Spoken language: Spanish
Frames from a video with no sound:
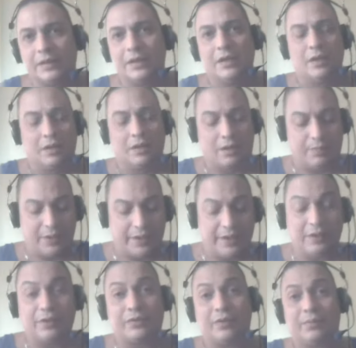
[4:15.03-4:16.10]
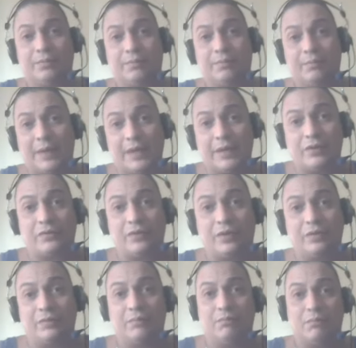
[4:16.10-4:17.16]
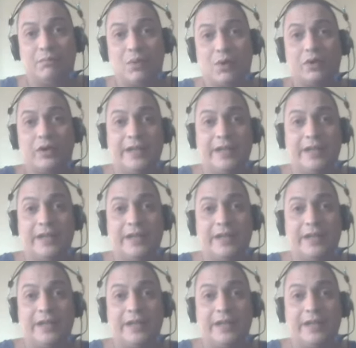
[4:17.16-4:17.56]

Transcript: sino a través de,